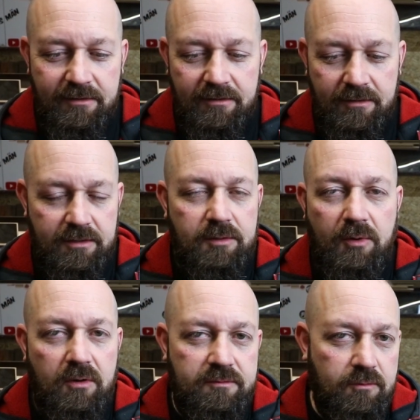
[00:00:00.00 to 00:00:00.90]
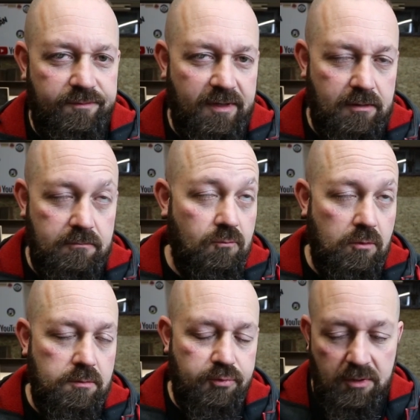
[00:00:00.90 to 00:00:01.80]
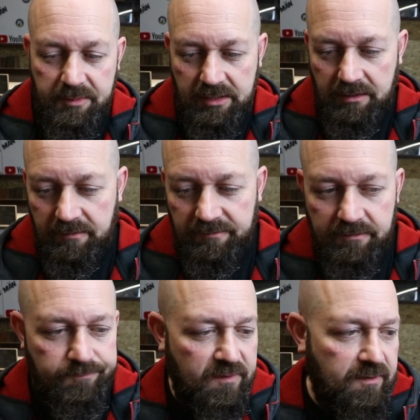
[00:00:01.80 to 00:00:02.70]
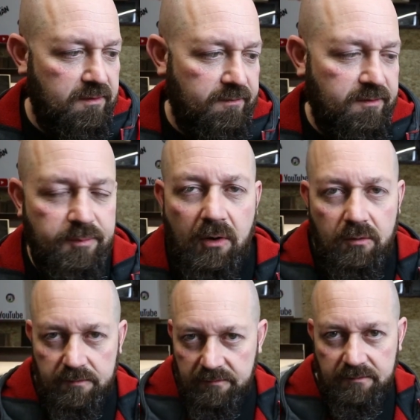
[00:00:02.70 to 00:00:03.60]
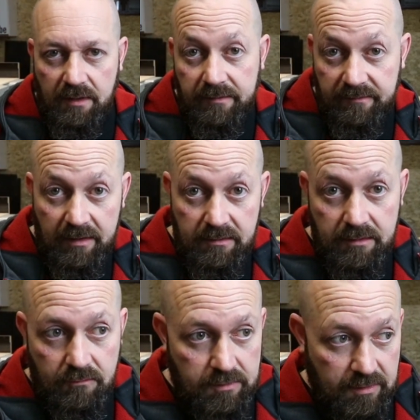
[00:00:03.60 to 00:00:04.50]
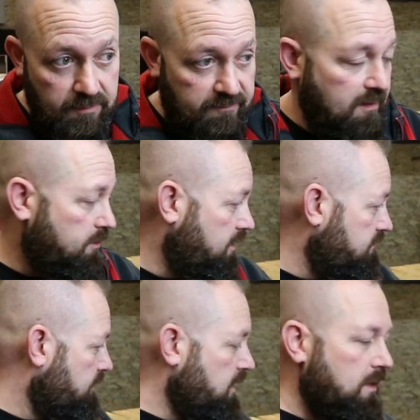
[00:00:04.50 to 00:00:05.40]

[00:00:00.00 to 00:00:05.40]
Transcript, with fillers: Äh, ihr braucht ungefähr null Programmierkenntnisse. Das Einzige, was ihr braucht, ist ein altes Handy oder ein altes Tablet.